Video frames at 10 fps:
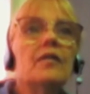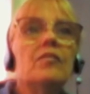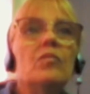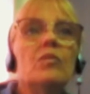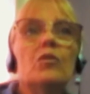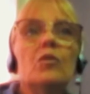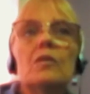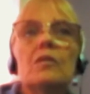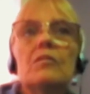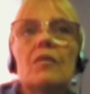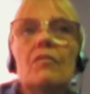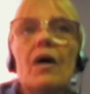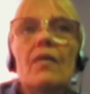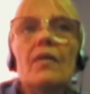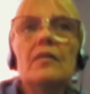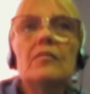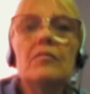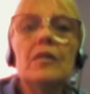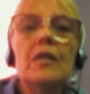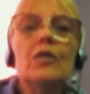exhibición reservada y
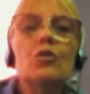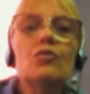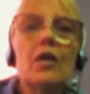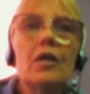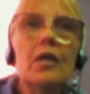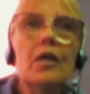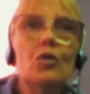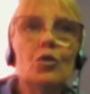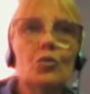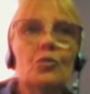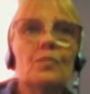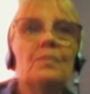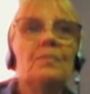asesinatos sangrientos.